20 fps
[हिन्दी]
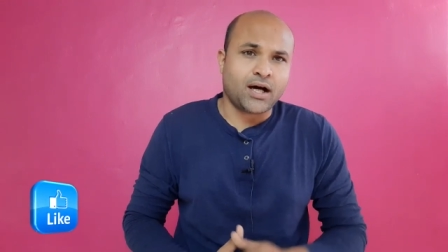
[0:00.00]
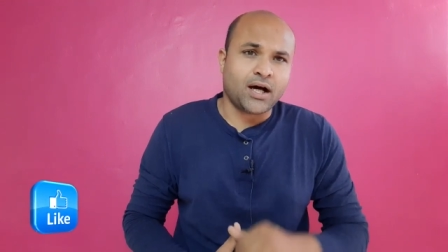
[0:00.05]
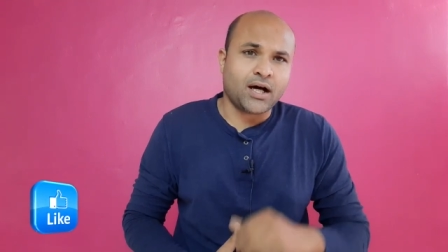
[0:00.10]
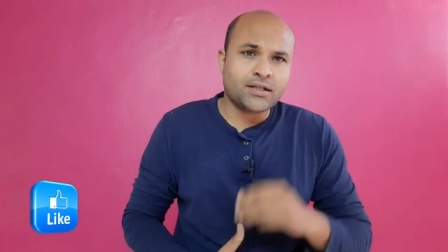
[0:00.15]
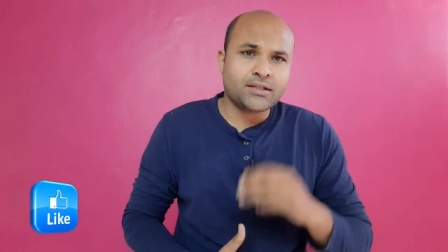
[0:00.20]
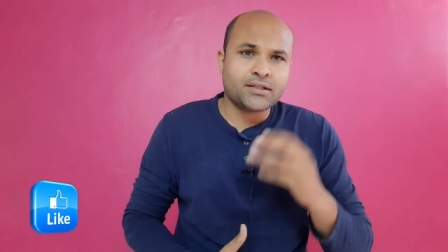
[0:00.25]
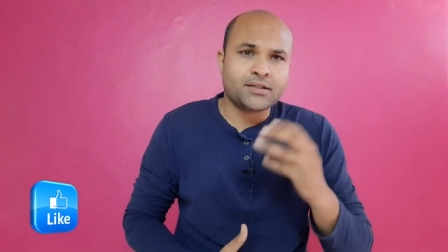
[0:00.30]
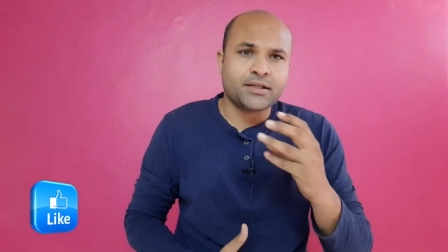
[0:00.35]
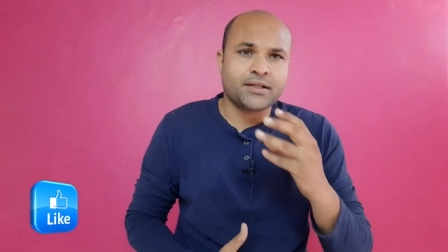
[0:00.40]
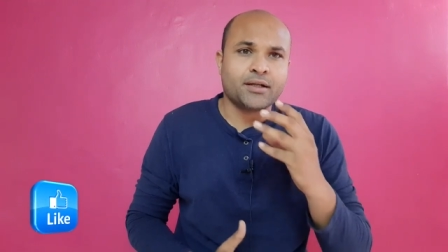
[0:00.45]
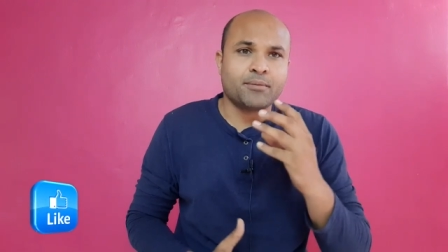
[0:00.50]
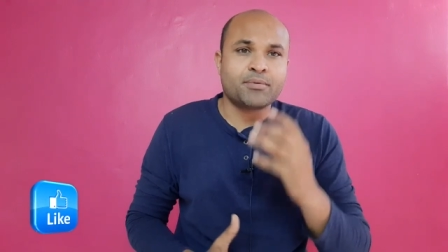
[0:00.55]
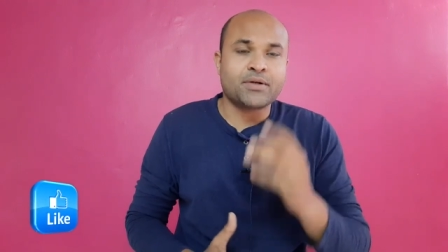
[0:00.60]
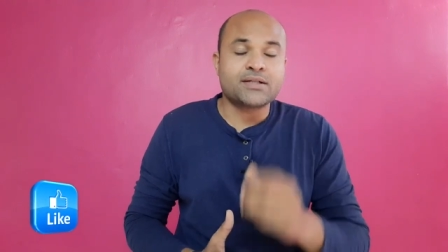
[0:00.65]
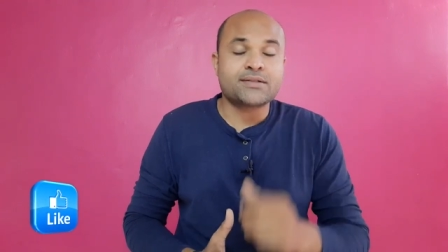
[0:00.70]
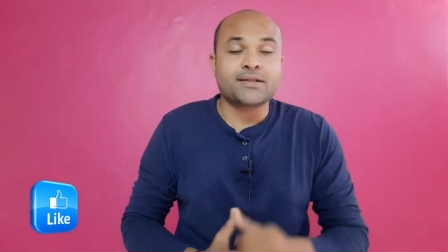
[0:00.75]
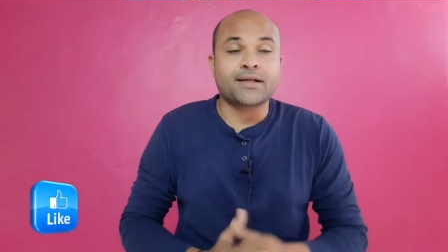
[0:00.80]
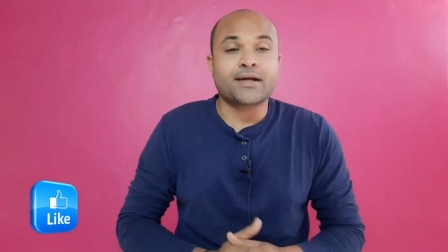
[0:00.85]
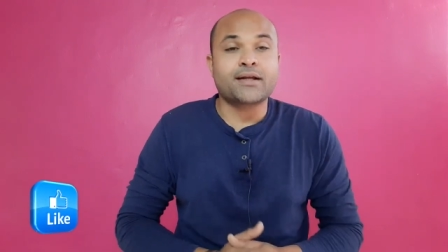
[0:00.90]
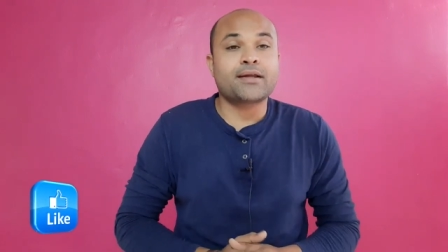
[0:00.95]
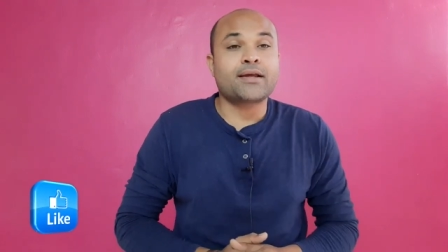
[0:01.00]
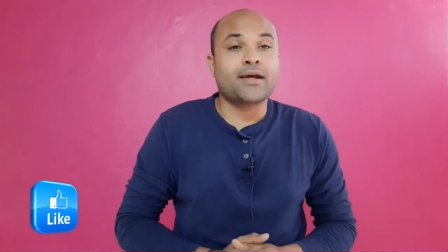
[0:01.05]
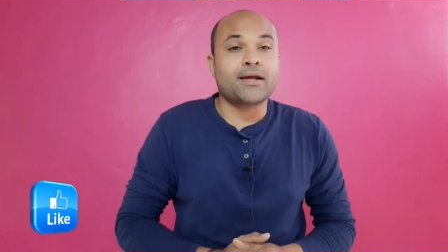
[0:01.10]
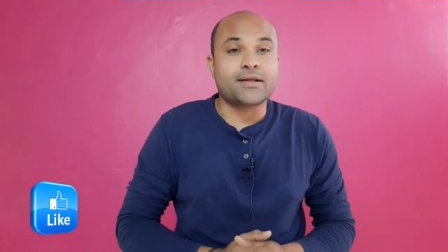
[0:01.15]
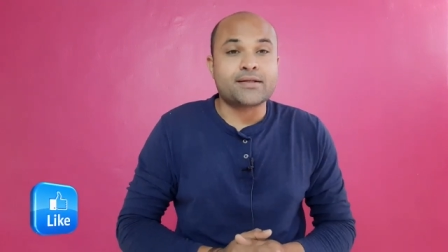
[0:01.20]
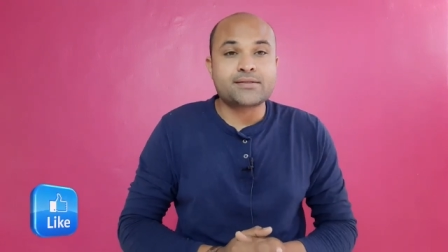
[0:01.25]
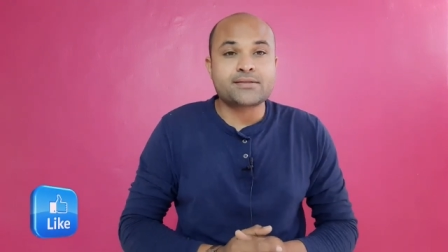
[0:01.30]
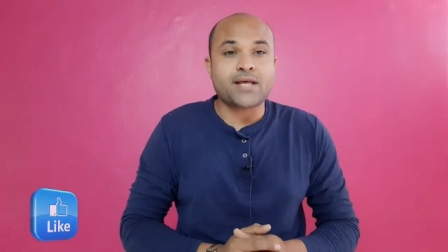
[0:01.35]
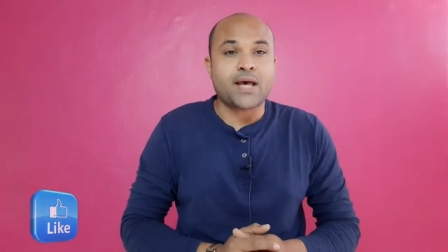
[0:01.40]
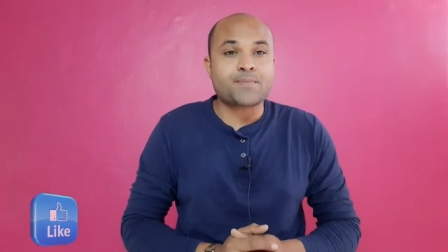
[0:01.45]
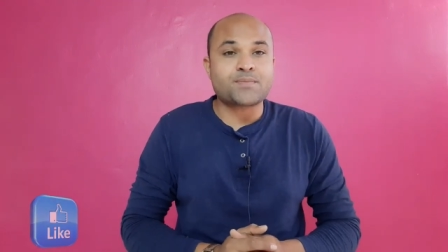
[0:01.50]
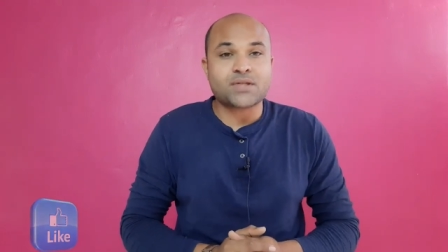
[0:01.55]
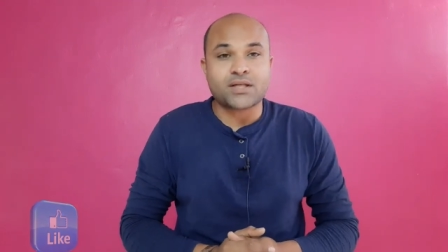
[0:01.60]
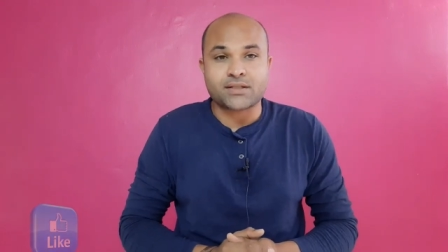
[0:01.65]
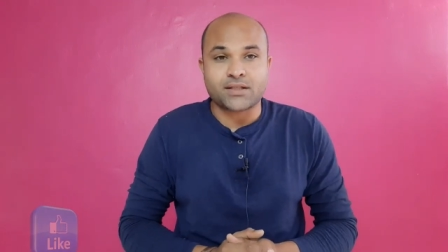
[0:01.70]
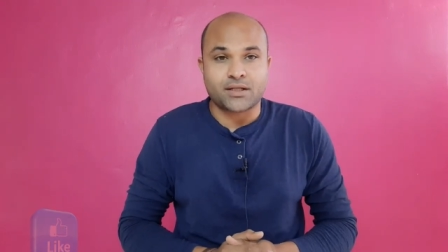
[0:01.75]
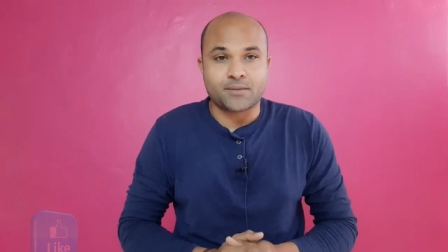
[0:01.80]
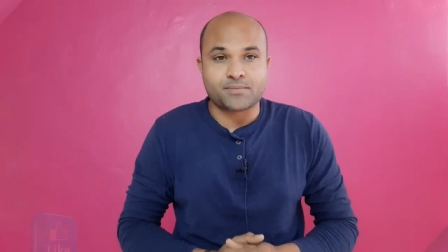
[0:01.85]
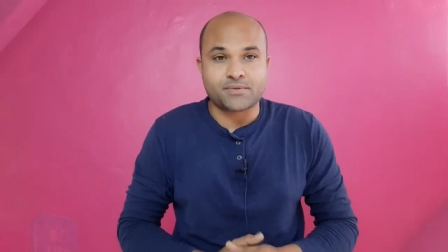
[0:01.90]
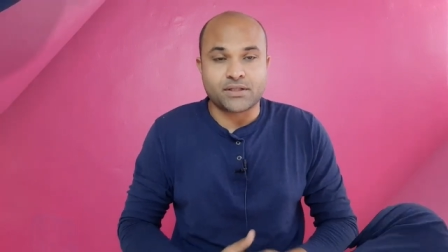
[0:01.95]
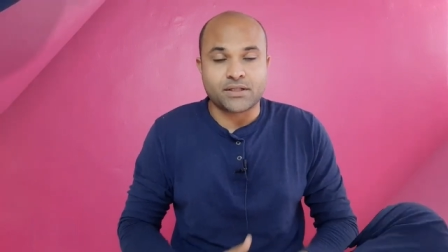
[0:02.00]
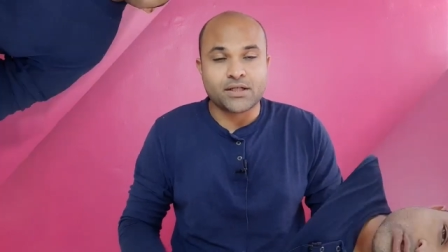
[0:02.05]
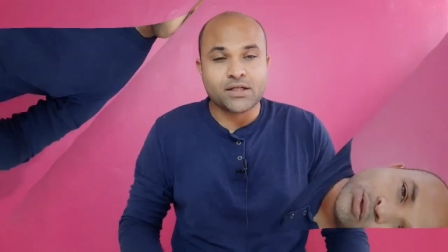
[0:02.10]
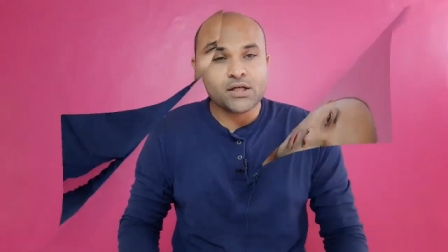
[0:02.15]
आज तीन अपडेट्स निकल के आ रही है सैमसंग की तरफ से